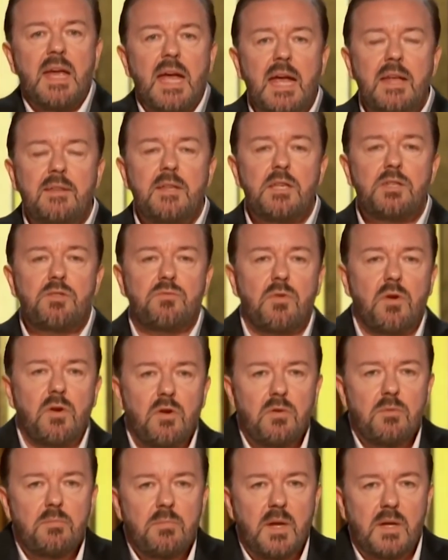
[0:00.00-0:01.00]
In this
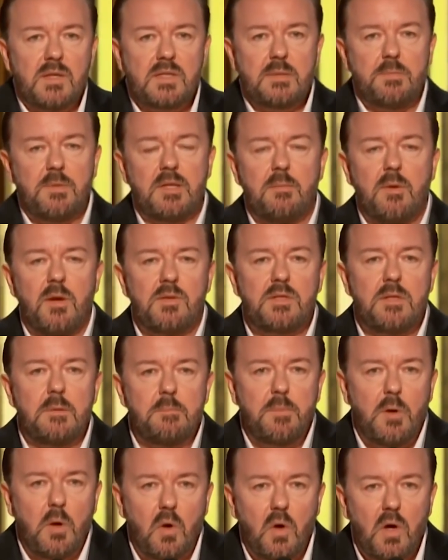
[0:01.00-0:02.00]
room are some of the most
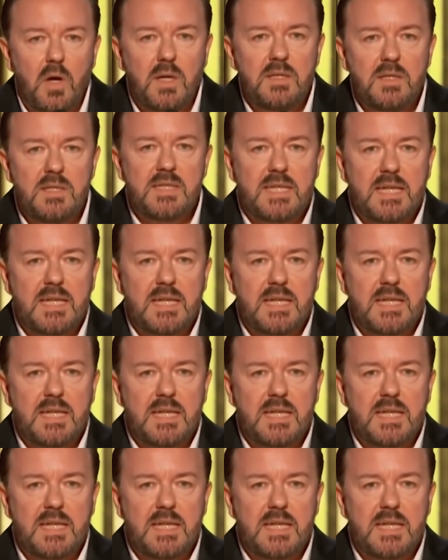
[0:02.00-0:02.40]
important